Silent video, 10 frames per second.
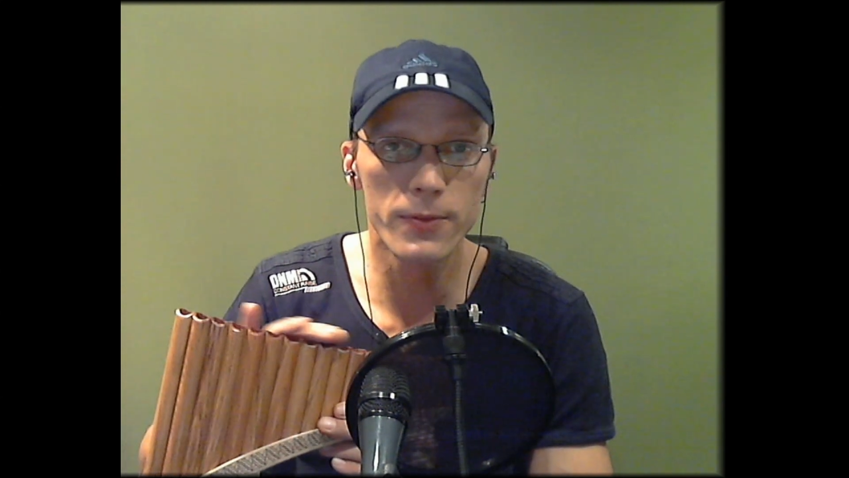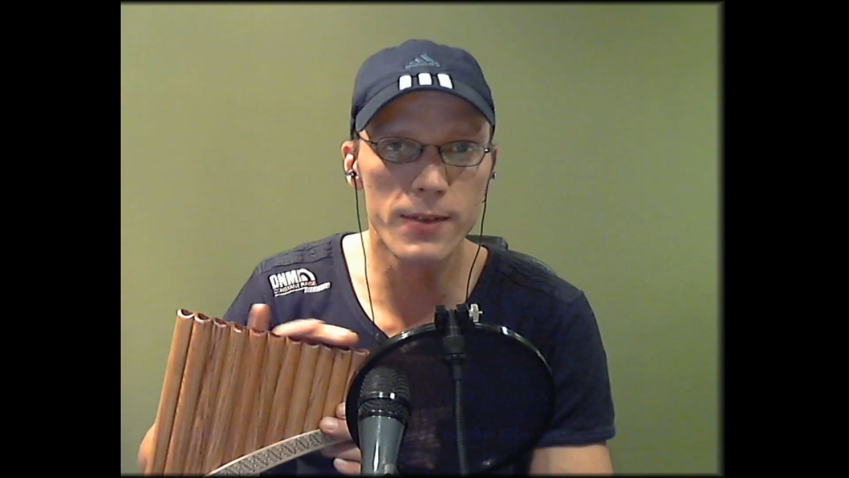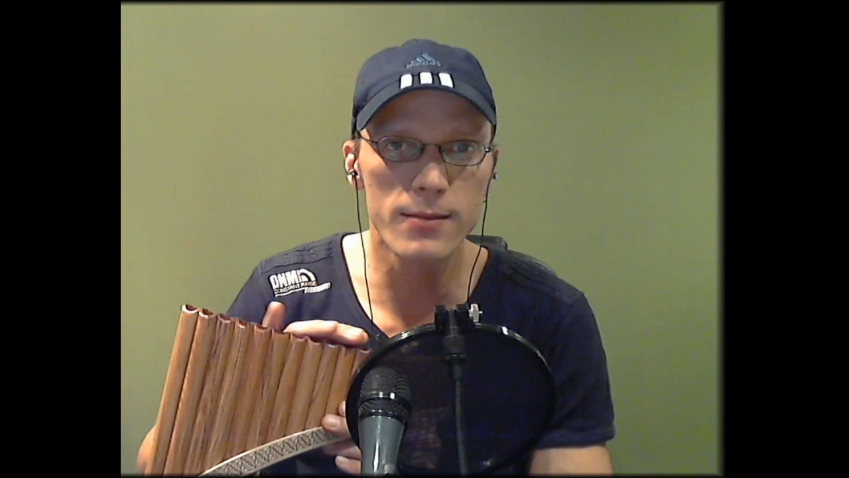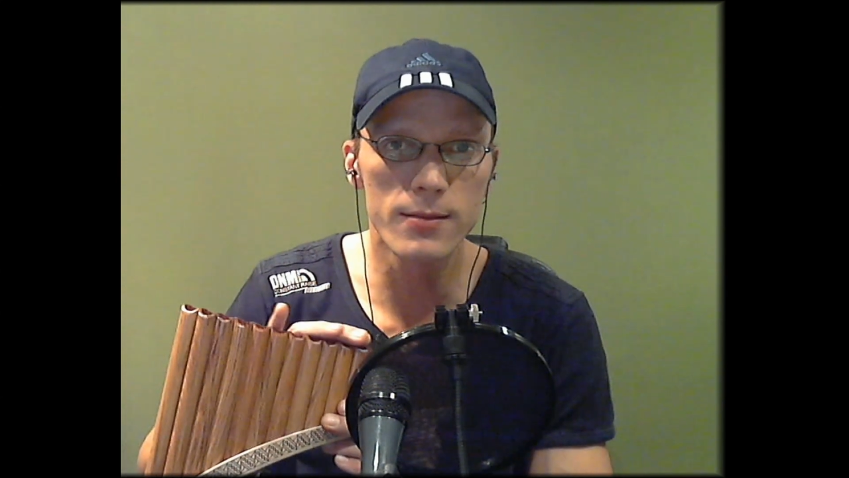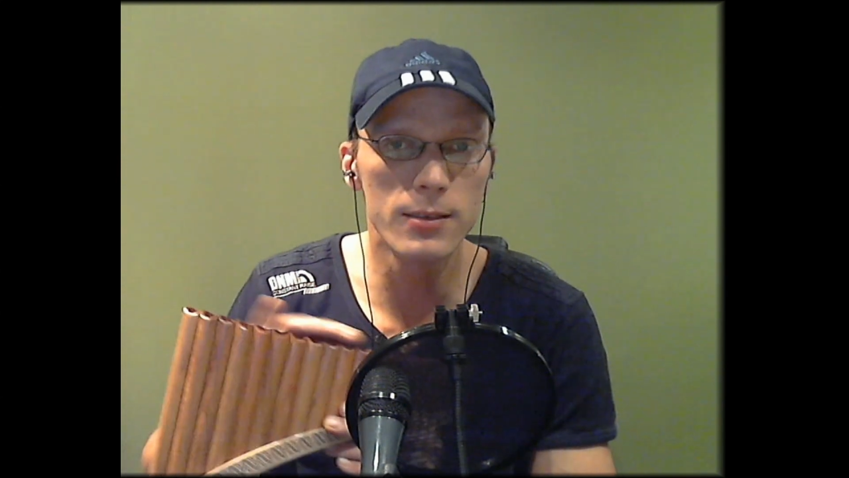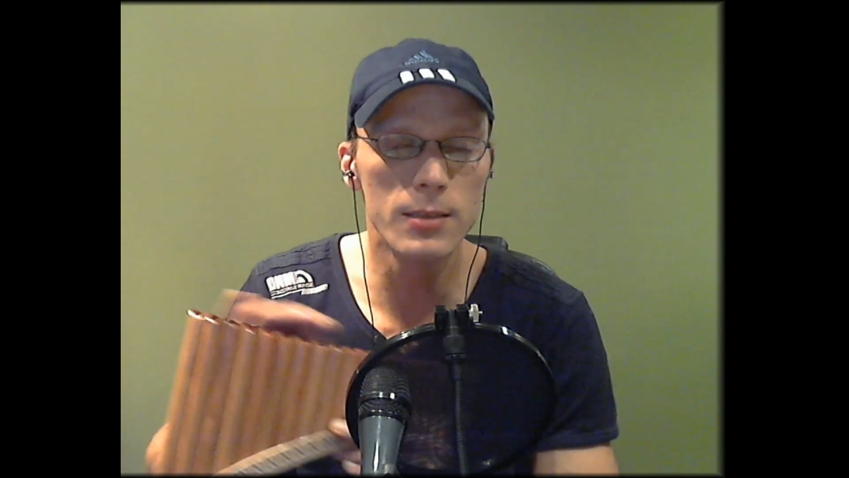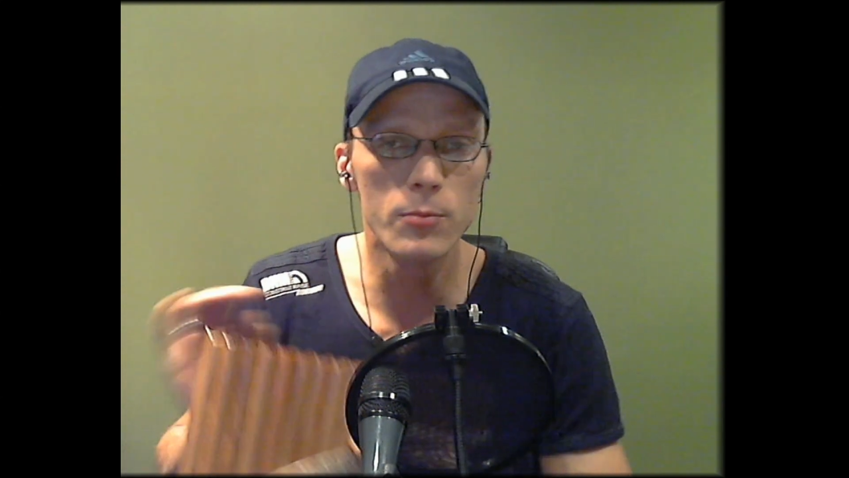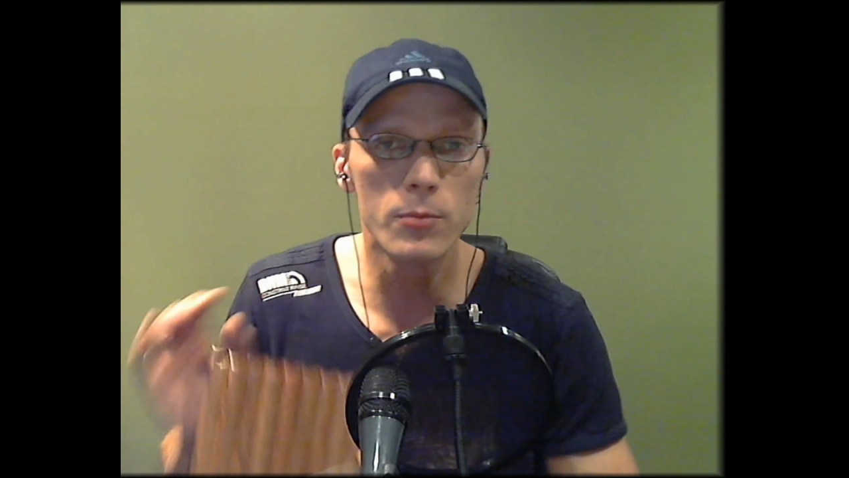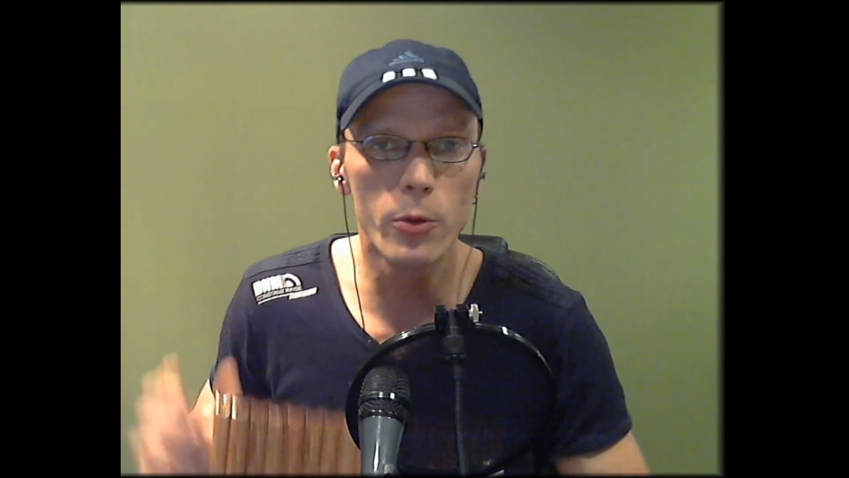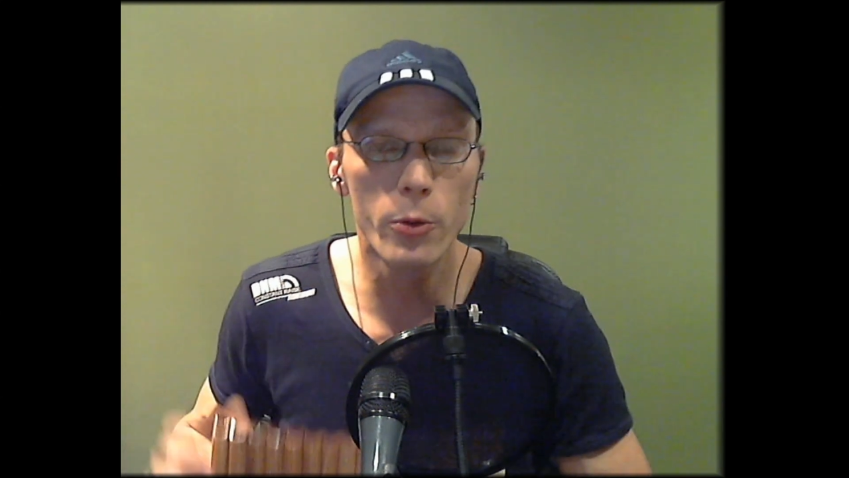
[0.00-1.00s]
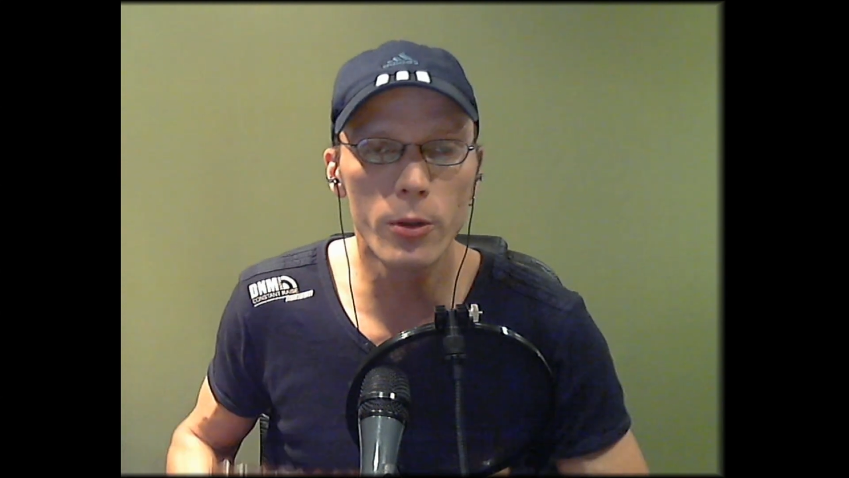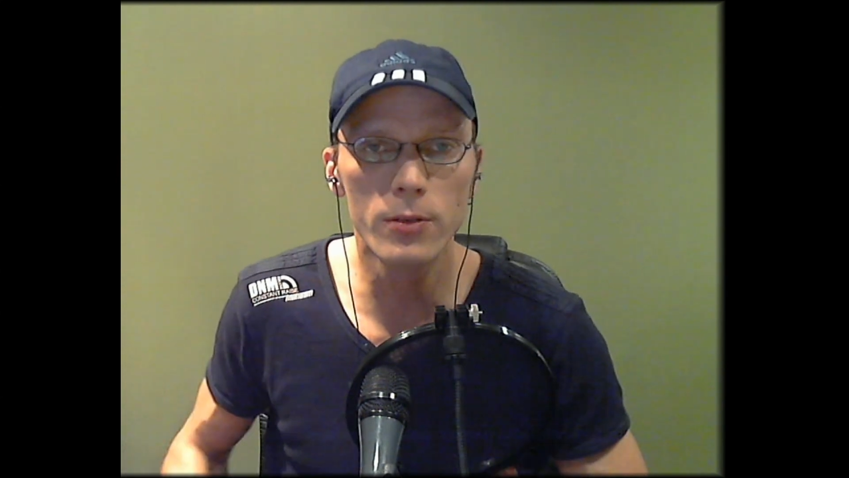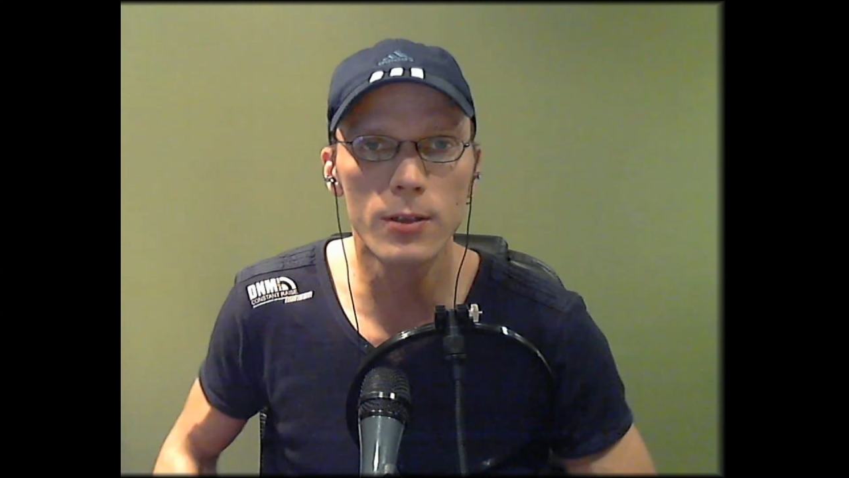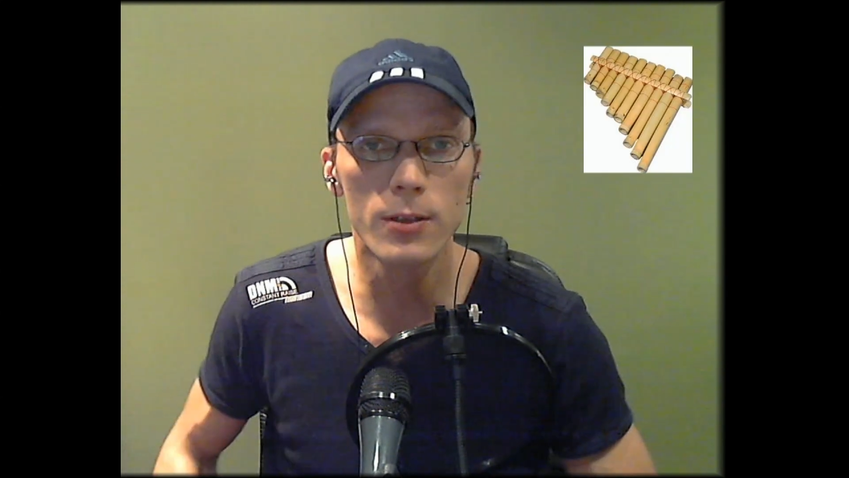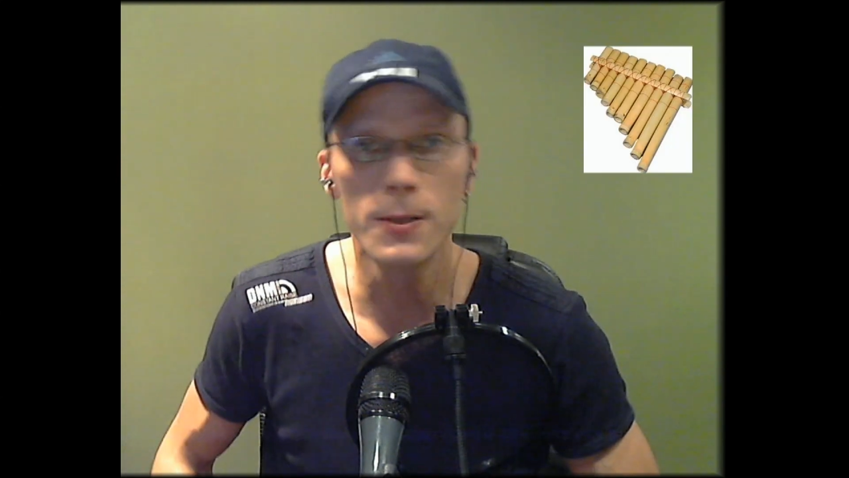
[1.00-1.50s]
sechs, sieben
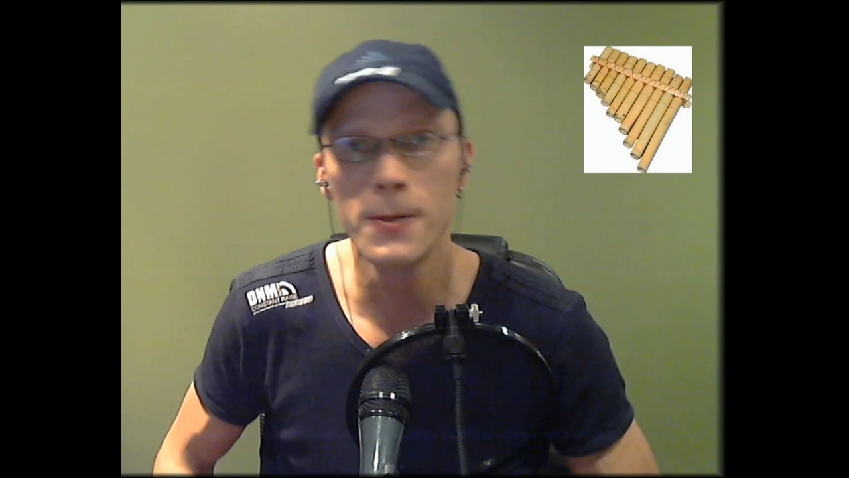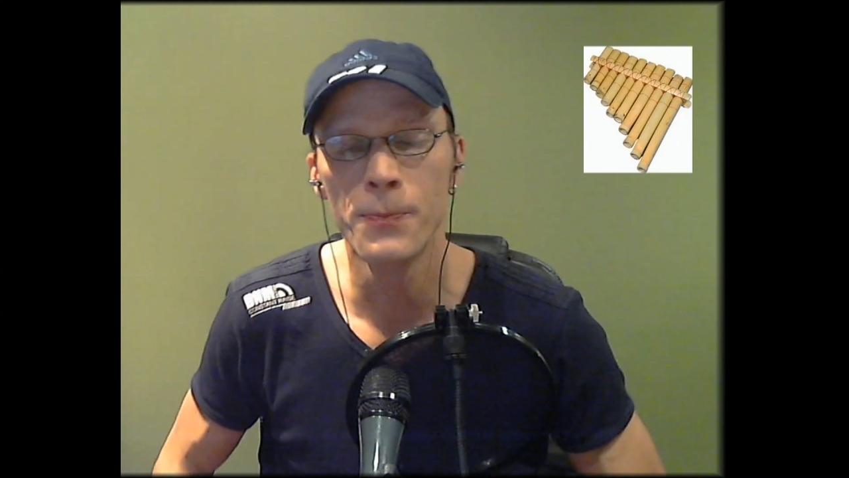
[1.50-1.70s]
Röhren da